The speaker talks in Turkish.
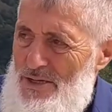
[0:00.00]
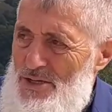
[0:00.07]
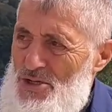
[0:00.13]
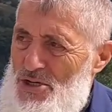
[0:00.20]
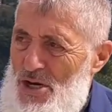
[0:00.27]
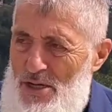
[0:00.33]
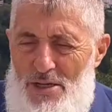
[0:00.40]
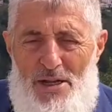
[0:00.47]

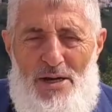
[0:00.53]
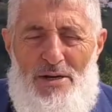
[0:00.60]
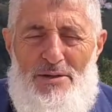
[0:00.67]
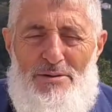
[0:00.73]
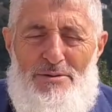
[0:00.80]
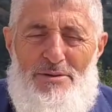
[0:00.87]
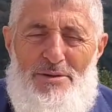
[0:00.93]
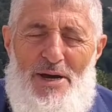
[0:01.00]
inşallah
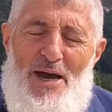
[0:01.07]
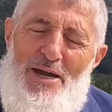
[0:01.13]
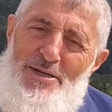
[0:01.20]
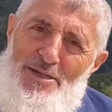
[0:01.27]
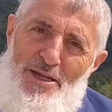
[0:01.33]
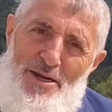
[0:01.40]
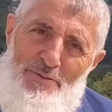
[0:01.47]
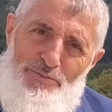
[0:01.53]
her
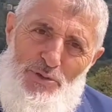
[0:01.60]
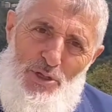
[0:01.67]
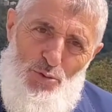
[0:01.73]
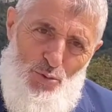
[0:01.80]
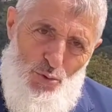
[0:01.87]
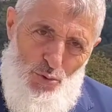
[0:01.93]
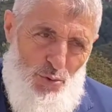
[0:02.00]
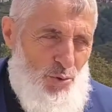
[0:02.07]

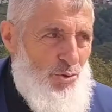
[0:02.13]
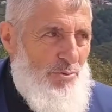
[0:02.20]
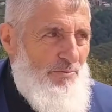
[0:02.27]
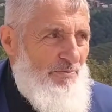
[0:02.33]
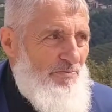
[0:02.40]
taraftan duyulur.